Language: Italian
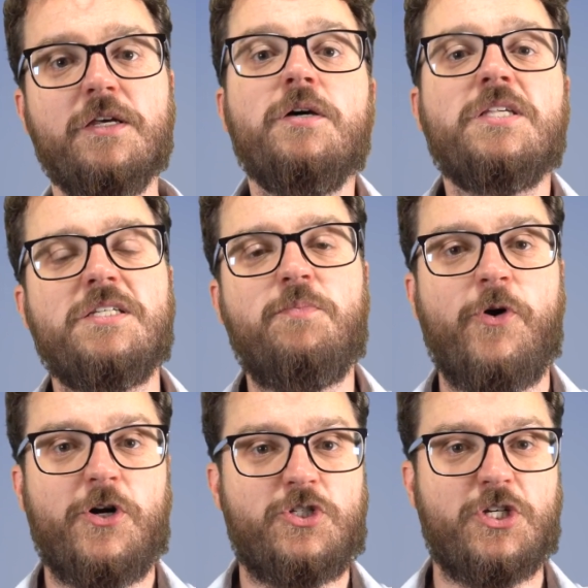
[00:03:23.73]
Si
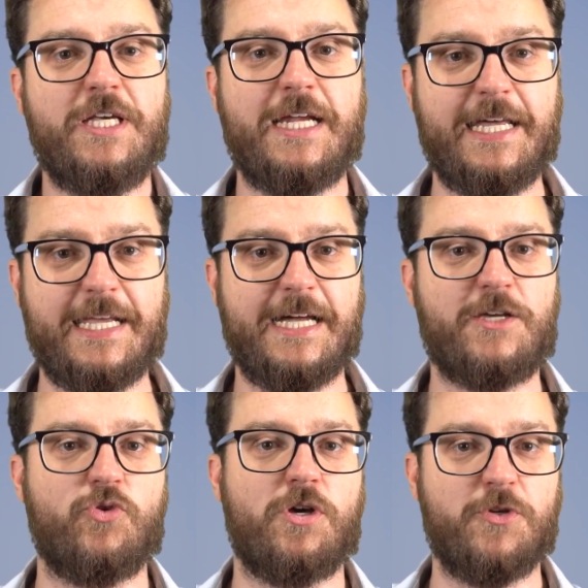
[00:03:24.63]
può generare
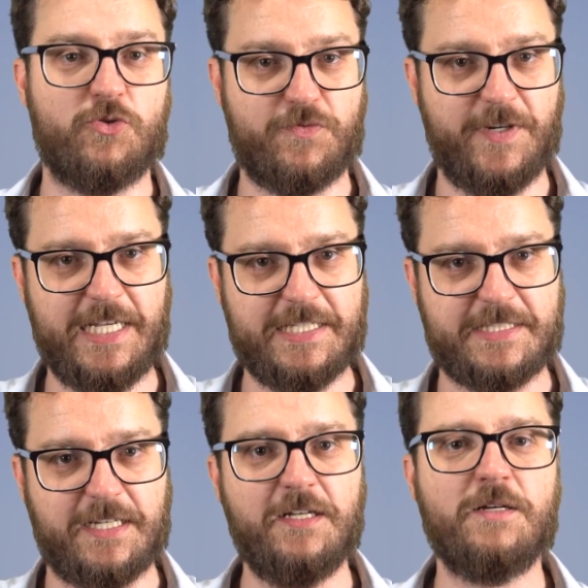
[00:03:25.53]
anche una
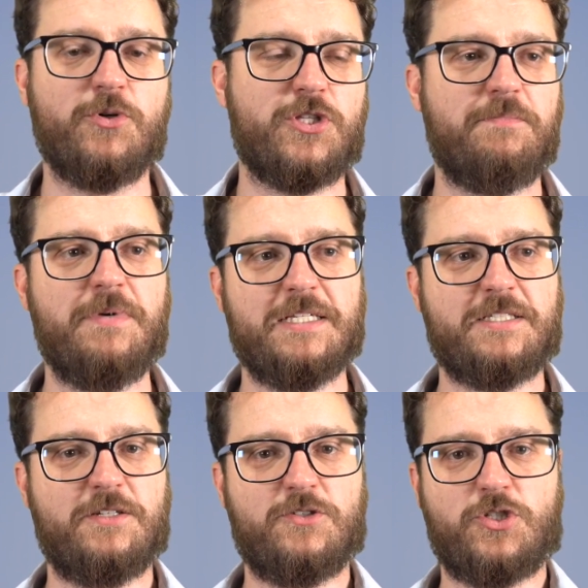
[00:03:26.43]
minusvalenza potrebbe
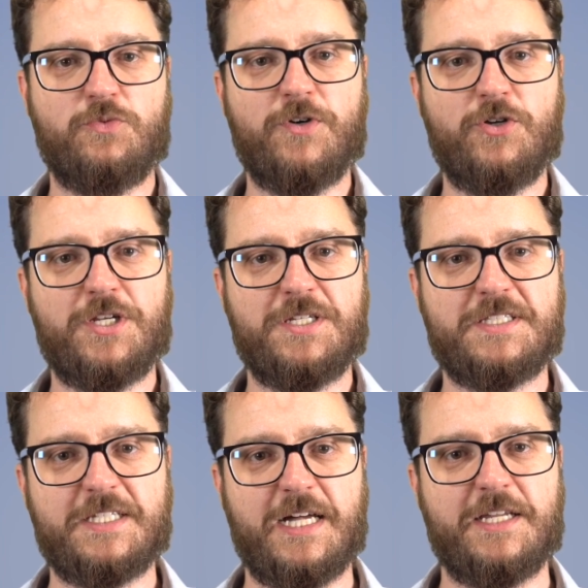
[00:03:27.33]
esserci un valore
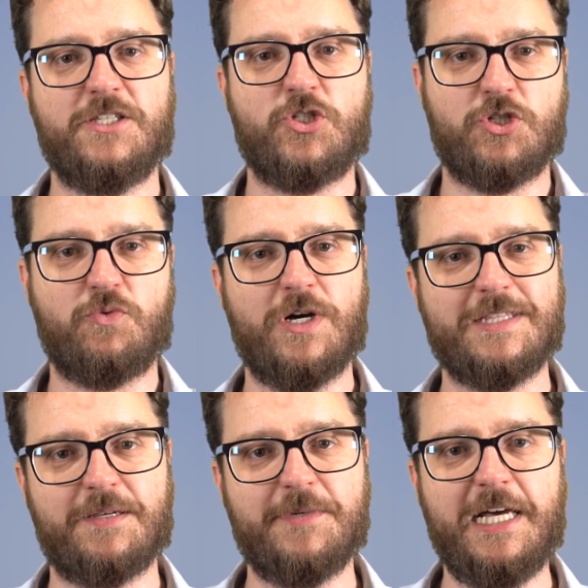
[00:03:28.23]
iniziale di
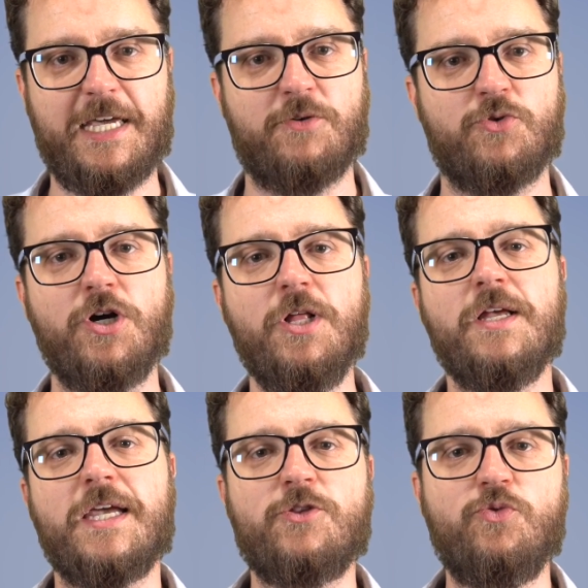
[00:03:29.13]
50.000 euro
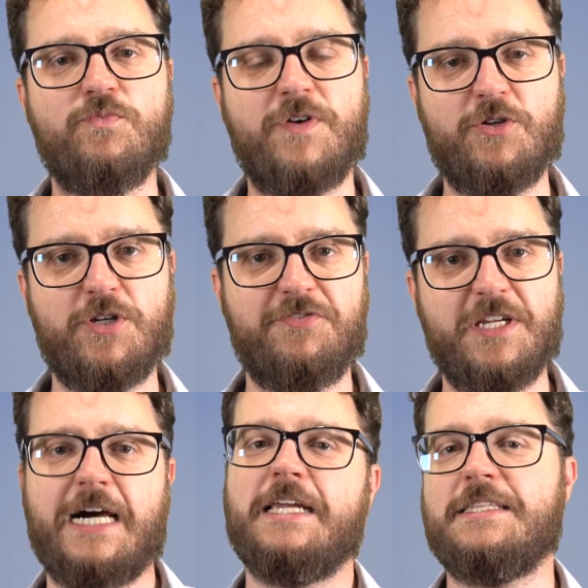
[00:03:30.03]
ed un valore
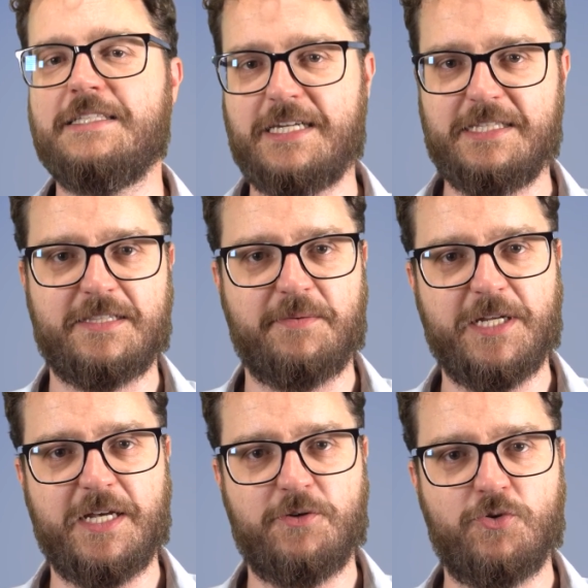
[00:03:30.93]
finale di
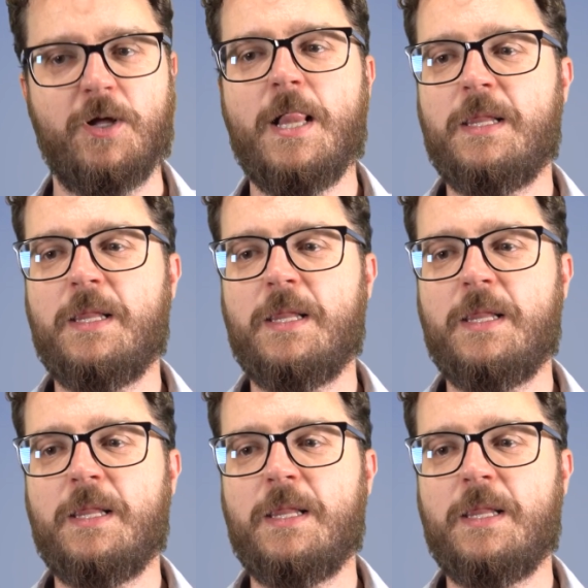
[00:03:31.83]
30.000 euro.